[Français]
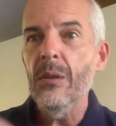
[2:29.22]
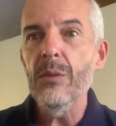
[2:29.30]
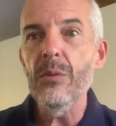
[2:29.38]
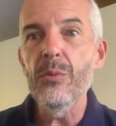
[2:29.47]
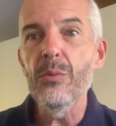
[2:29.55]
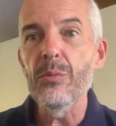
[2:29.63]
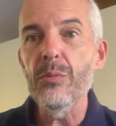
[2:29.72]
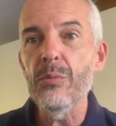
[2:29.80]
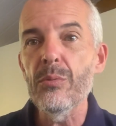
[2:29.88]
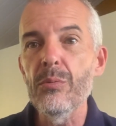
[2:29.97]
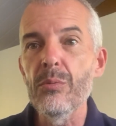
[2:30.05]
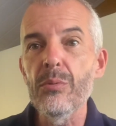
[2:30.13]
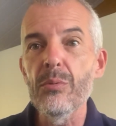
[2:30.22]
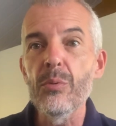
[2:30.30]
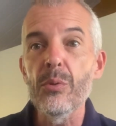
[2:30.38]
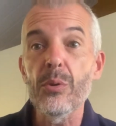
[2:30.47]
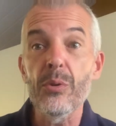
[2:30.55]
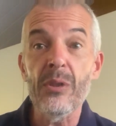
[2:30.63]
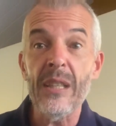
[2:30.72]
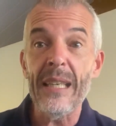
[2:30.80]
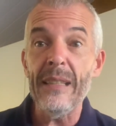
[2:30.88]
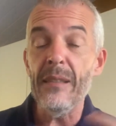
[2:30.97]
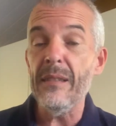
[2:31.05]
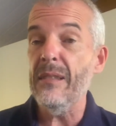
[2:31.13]
euh, de, de
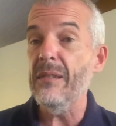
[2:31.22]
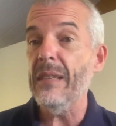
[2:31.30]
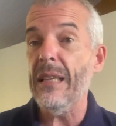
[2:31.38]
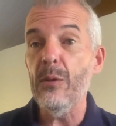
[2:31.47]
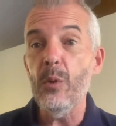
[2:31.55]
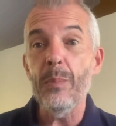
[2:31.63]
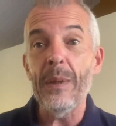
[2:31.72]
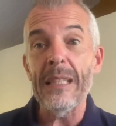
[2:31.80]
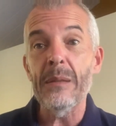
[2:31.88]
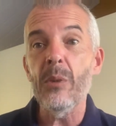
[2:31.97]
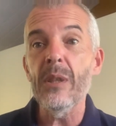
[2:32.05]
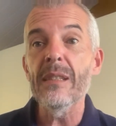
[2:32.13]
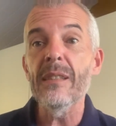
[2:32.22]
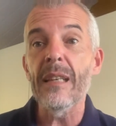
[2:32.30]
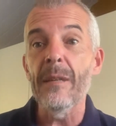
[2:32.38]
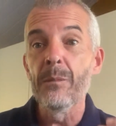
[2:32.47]
retraite, etc., de placement, etc.